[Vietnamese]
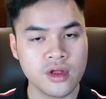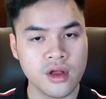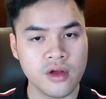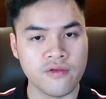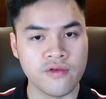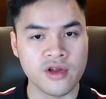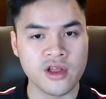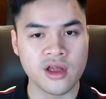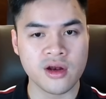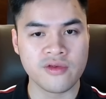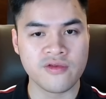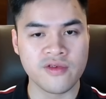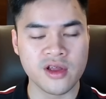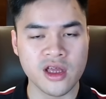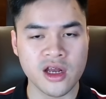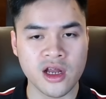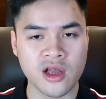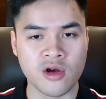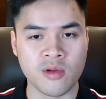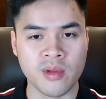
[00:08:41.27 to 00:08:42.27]
Với nhận với
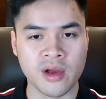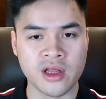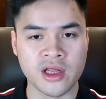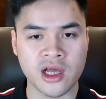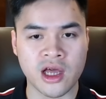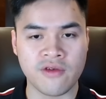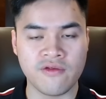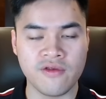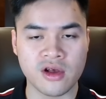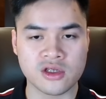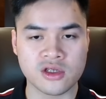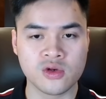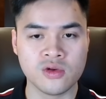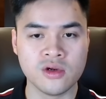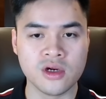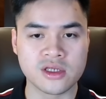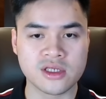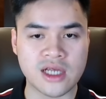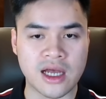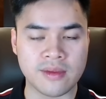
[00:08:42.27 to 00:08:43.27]
nhận định của mình thì cái việc xu
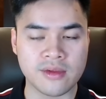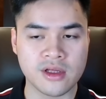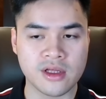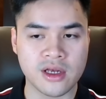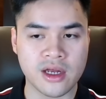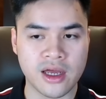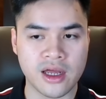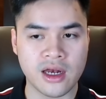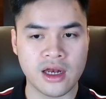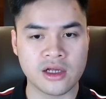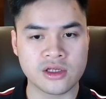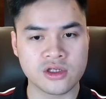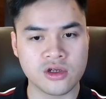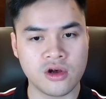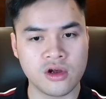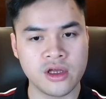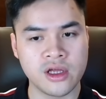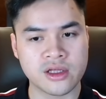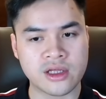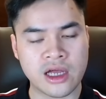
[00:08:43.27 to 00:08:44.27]
hướng giảm như thế này là
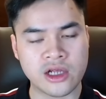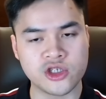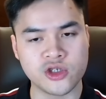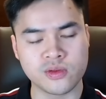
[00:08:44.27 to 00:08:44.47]
do hiện tại